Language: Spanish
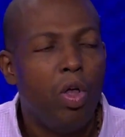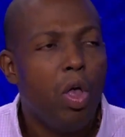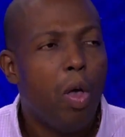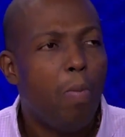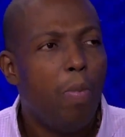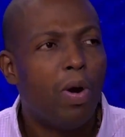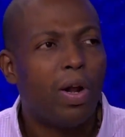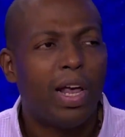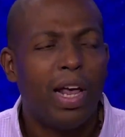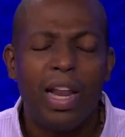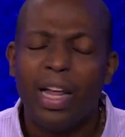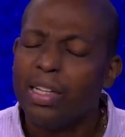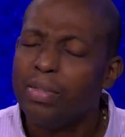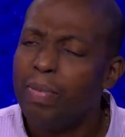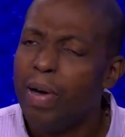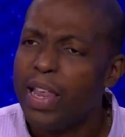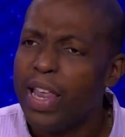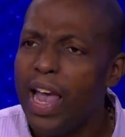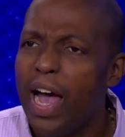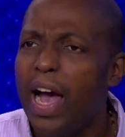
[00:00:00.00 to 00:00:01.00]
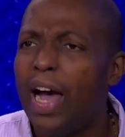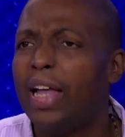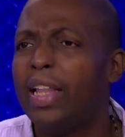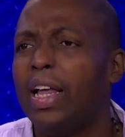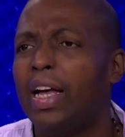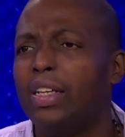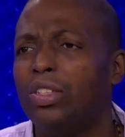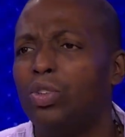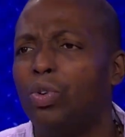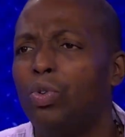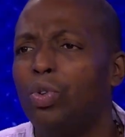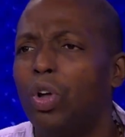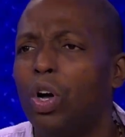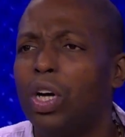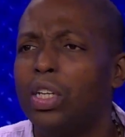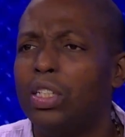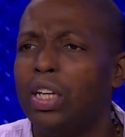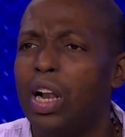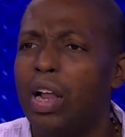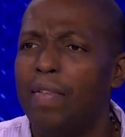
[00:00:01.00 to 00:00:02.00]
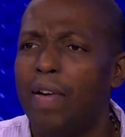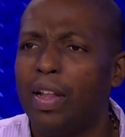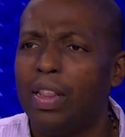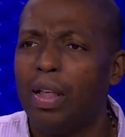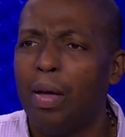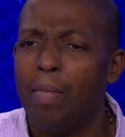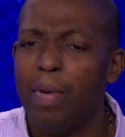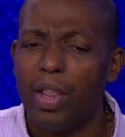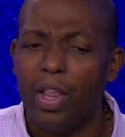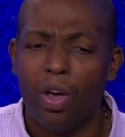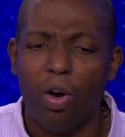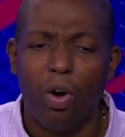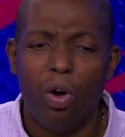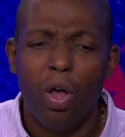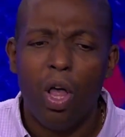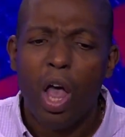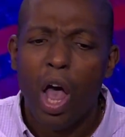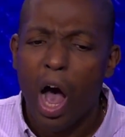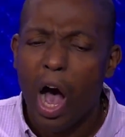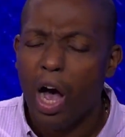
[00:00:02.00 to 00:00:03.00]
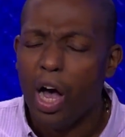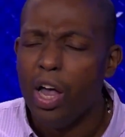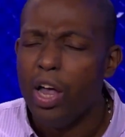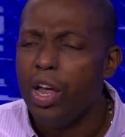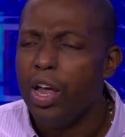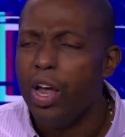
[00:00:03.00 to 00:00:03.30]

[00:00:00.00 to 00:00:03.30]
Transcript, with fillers: porque las mañanas uno que se levanta medio, ay,